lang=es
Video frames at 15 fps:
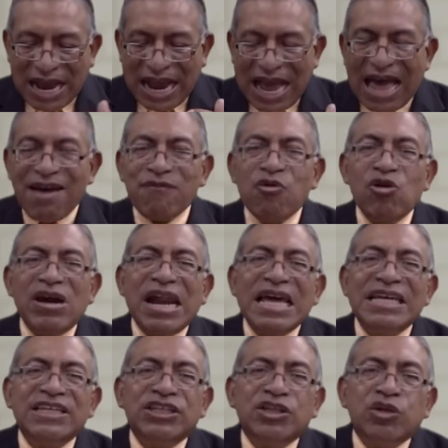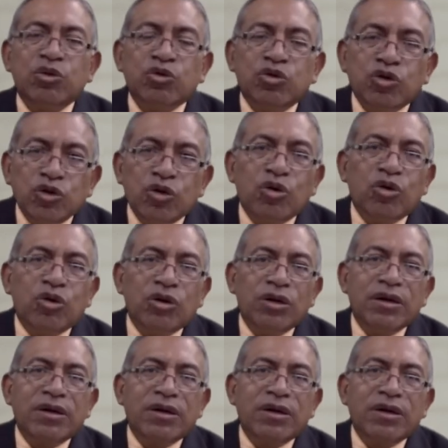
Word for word: cabo la instrucción.